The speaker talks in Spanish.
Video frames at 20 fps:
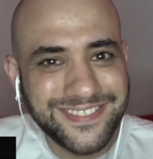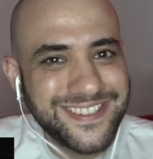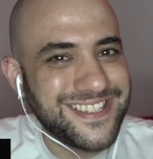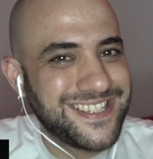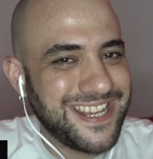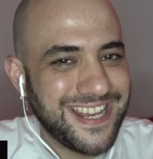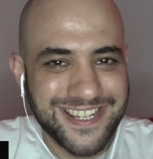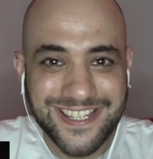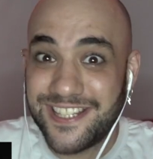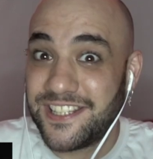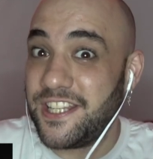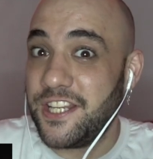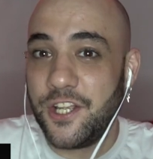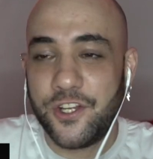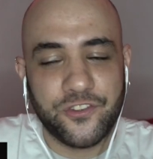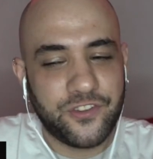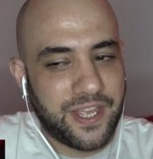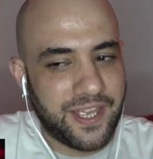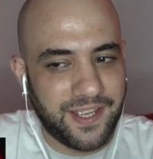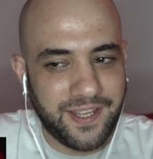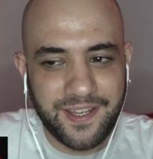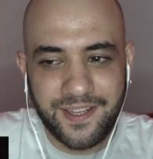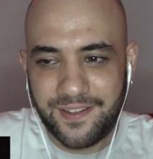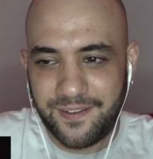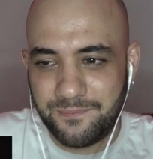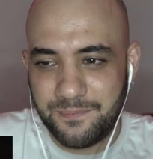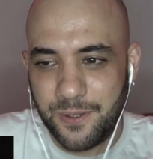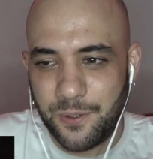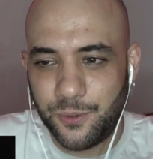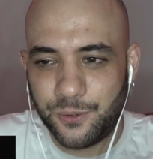Che, ella tiene onda, ¿eh?
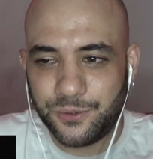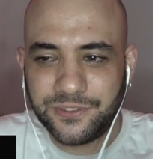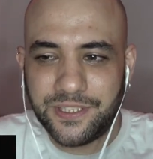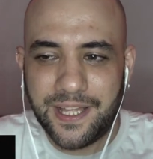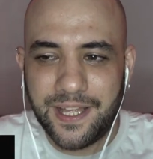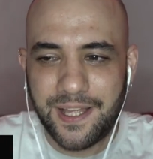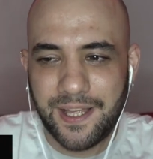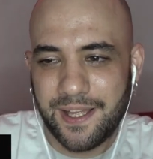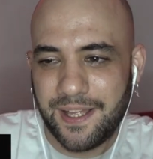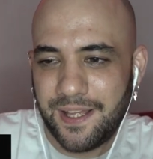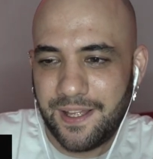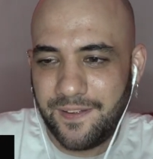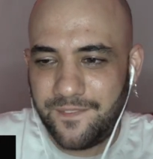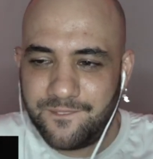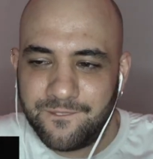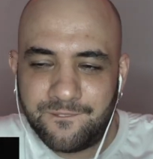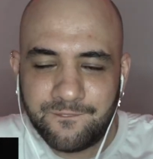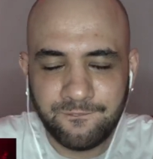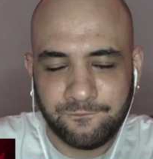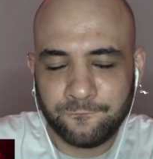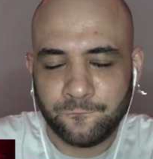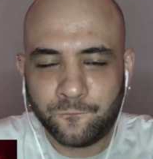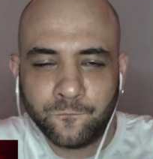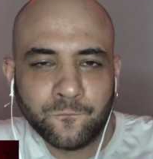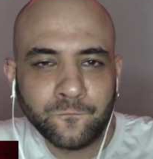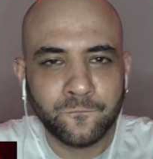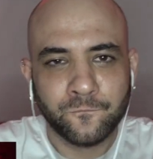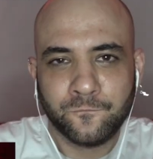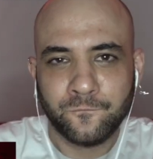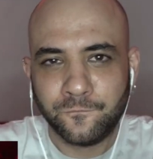Me gusta
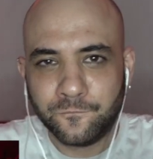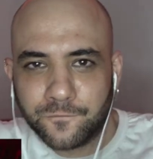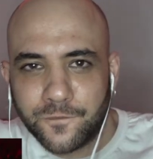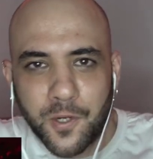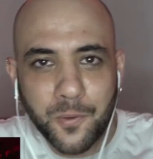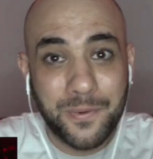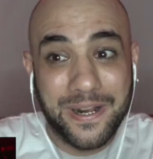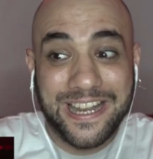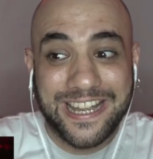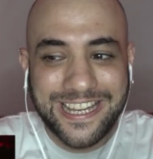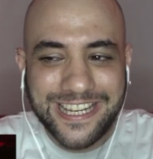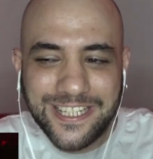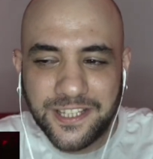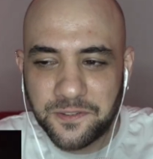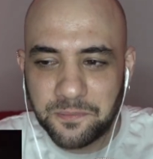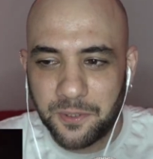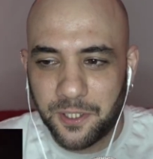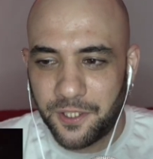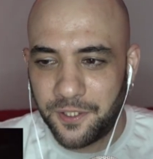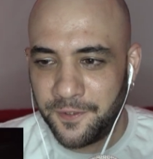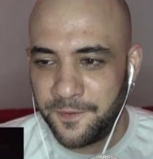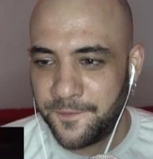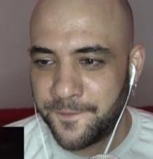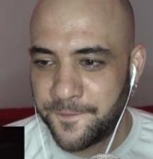como el ritmo.